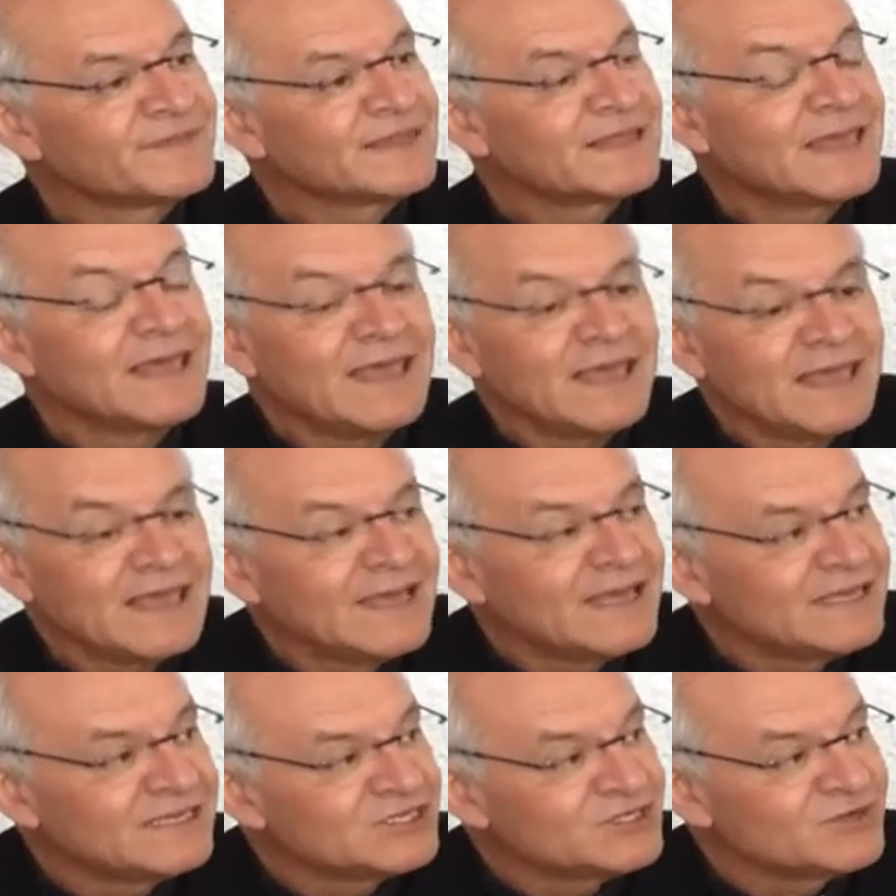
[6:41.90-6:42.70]
¿Qué
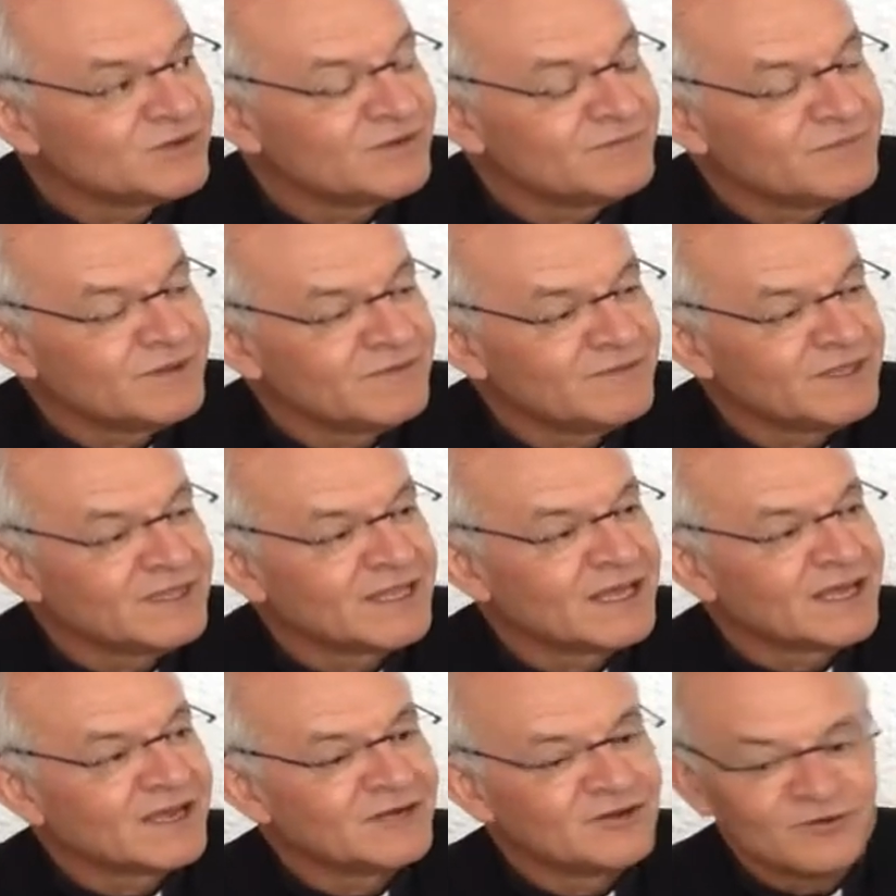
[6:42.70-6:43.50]
he hecho en mi
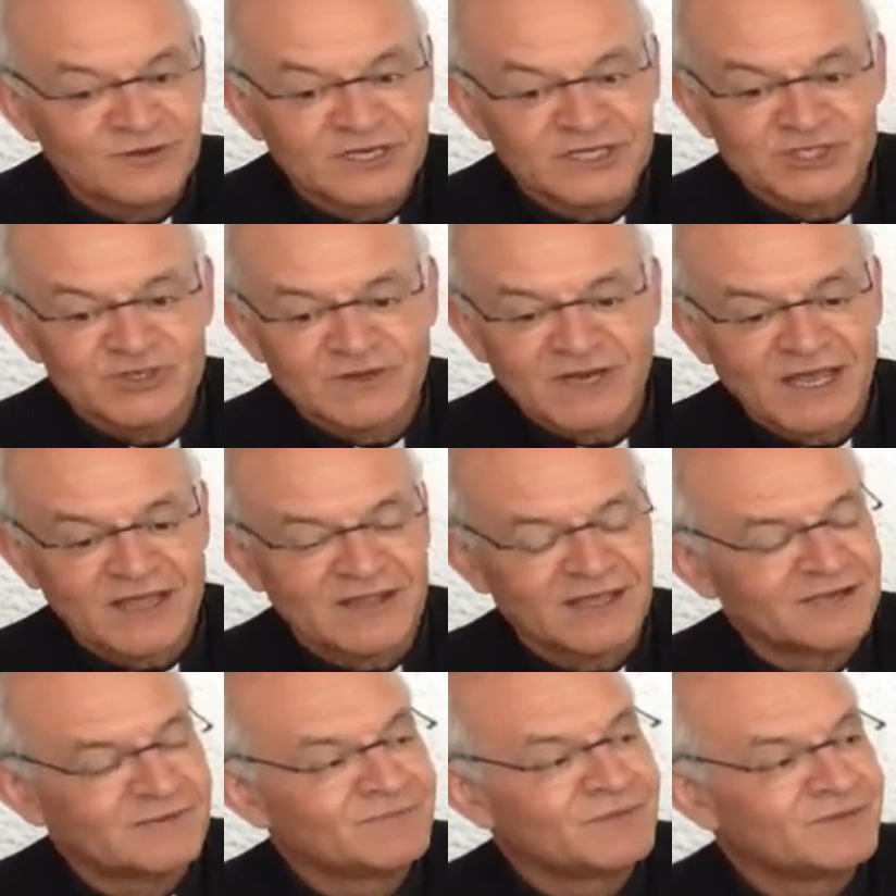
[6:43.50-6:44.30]
vida? No he hecho
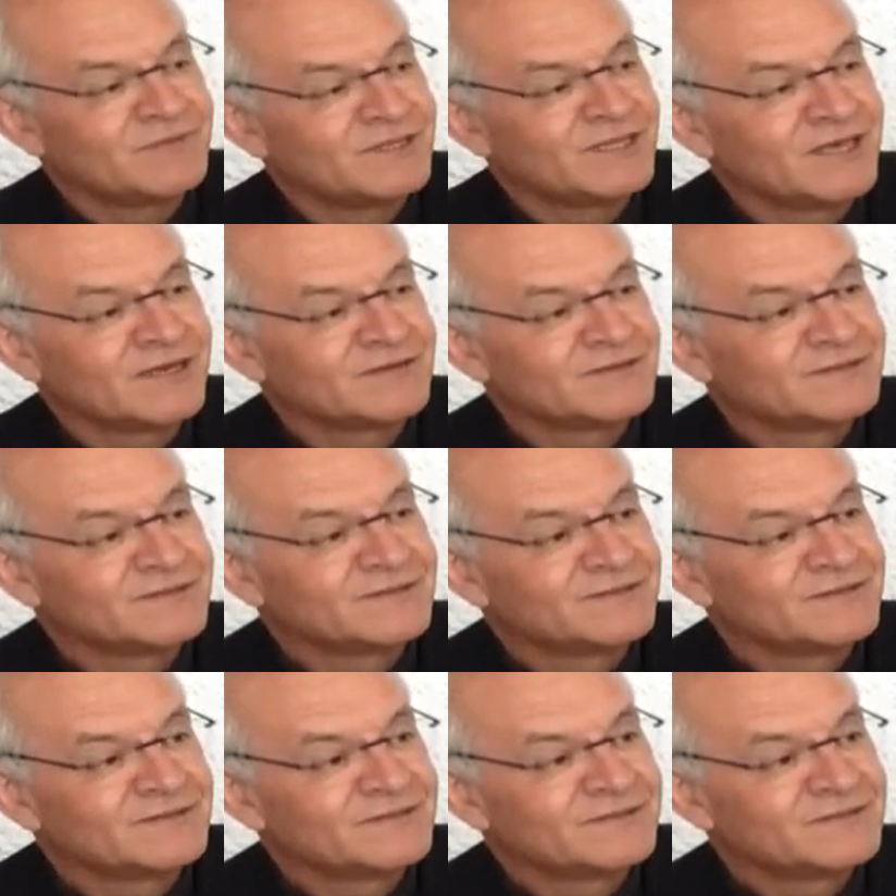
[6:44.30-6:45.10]
nada en mi vida.
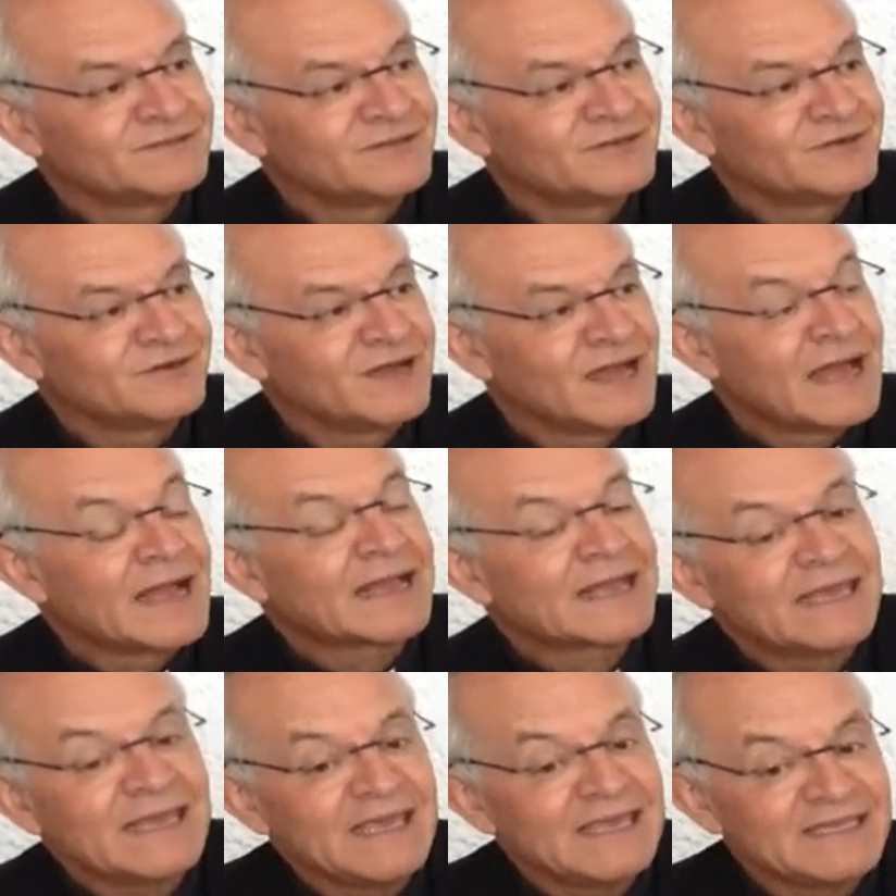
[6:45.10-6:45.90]
¿no?
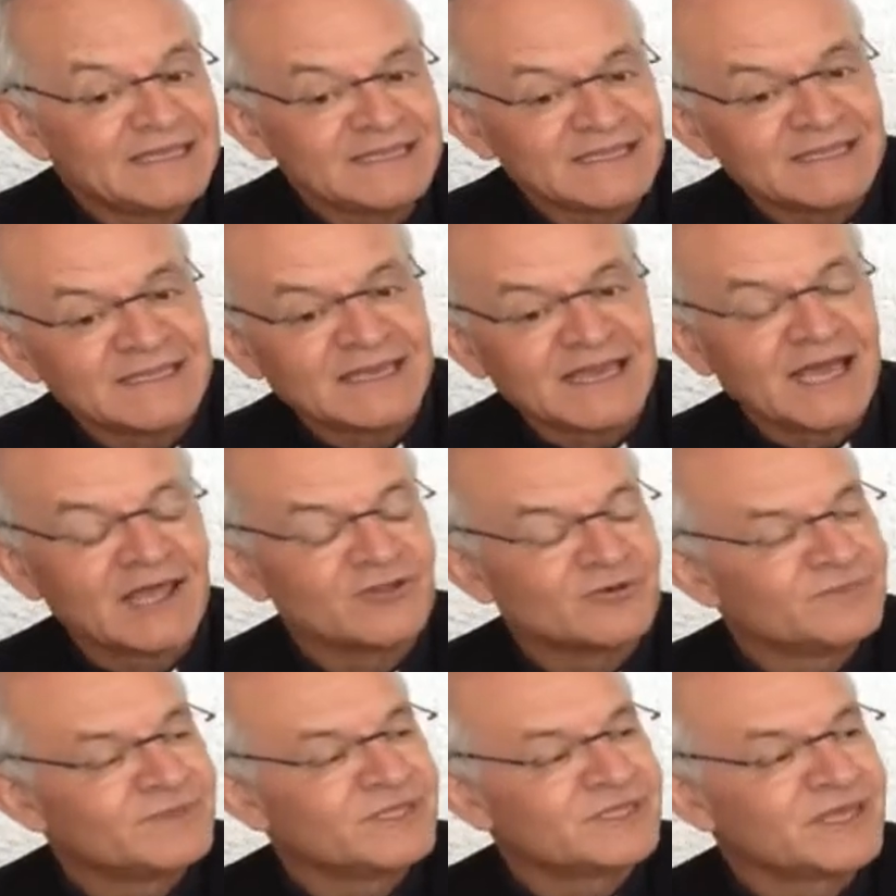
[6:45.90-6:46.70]
¿A qué he
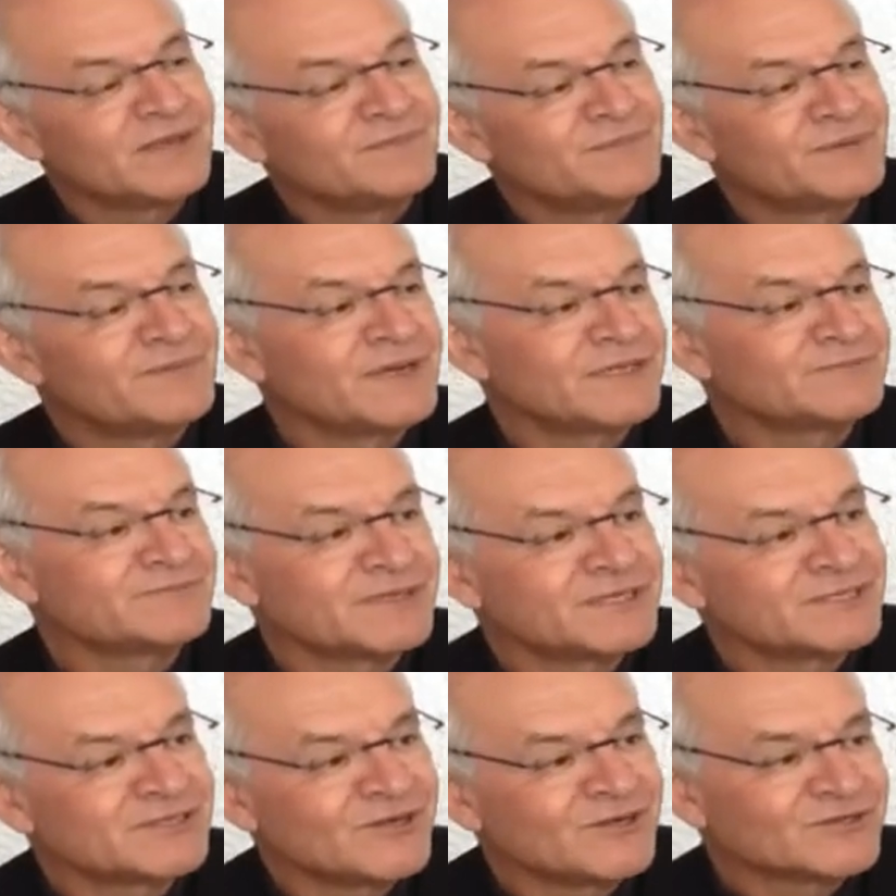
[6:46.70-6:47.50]
dedicado mi tiempo más
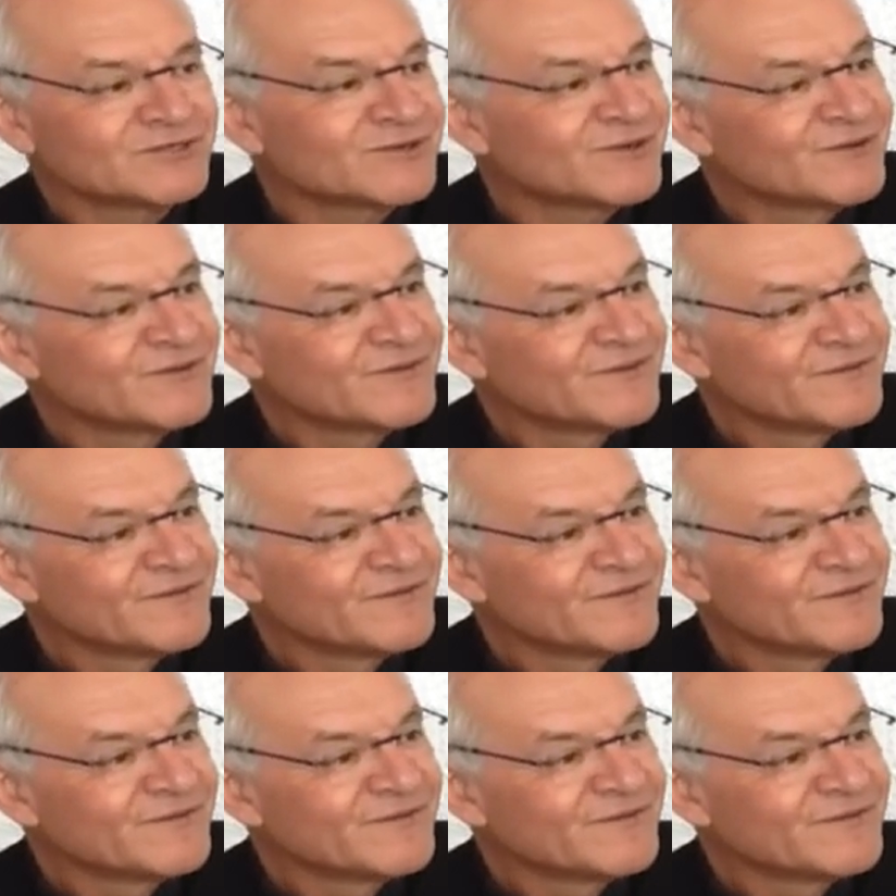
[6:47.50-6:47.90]
precioso?